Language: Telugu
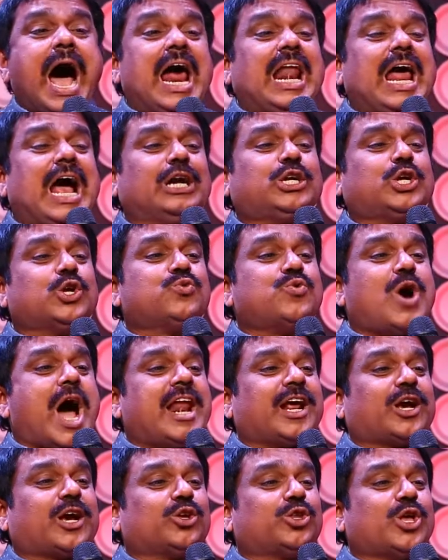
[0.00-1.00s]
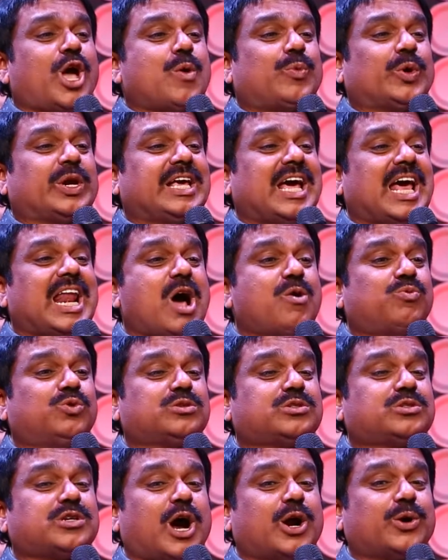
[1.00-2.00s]
అలాంటి వారికి దేవుడు ఎలా
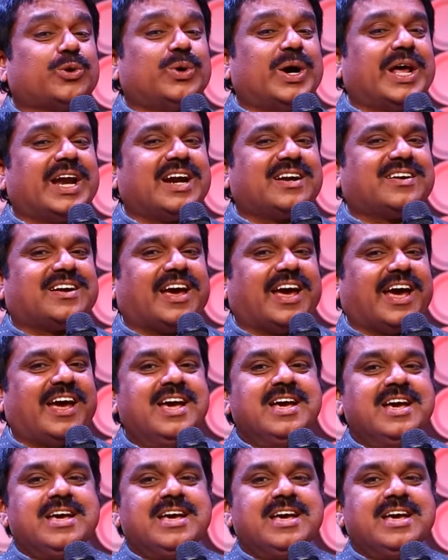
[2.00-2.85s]
ఉంటాడు అని అంటే